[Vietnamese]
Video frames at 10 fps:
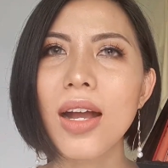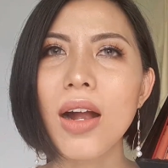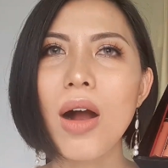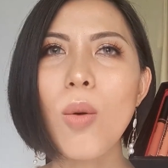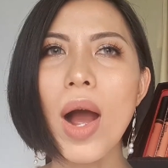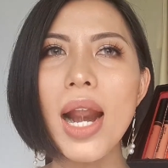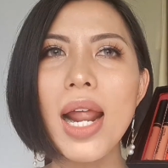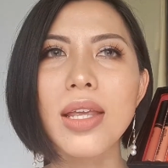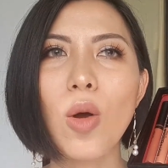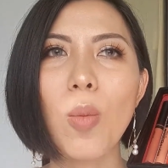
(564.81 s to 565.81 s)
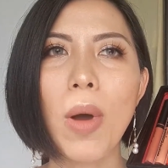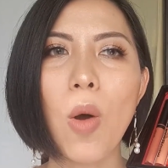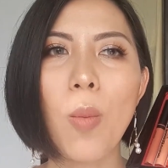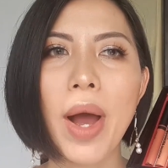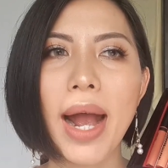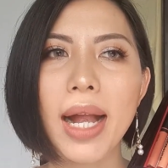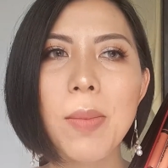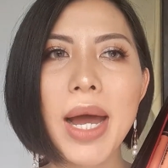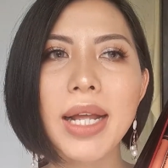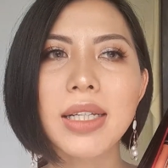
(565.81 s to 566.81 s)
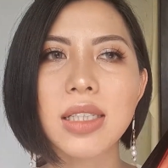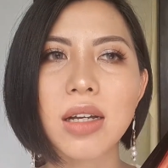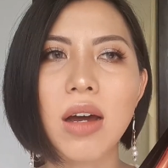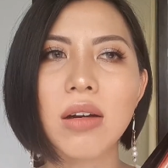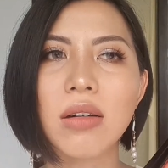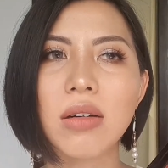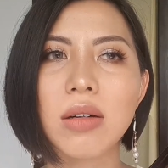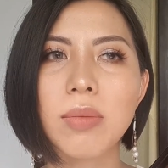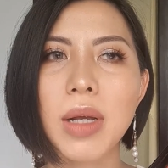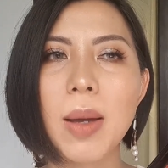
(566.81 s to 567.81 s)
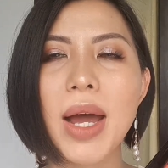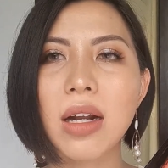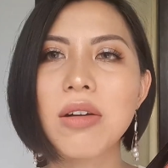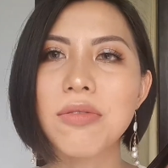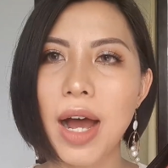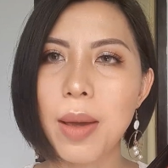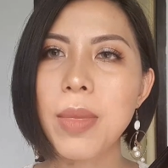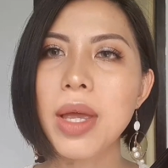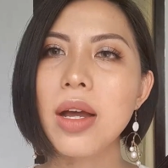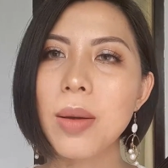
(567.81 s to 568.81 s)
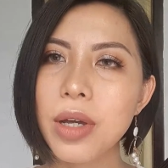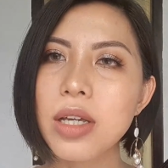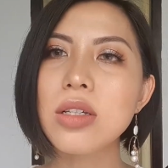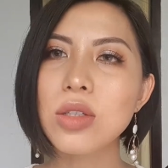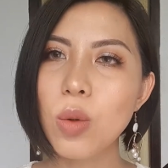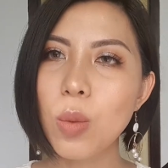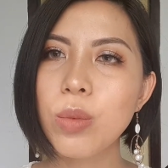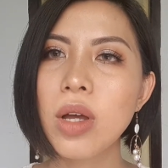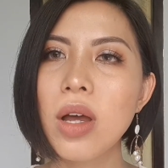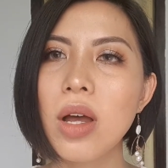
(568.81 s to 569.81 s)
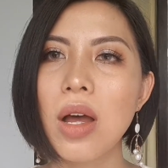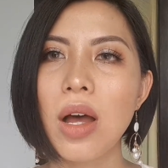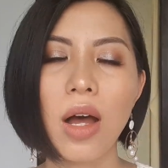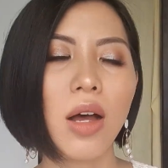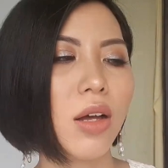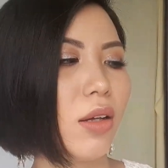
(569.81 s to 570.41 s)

có quá là nhiều màu mà các bạn chỉ cần các bạn cần phải make up khi sử dụng à,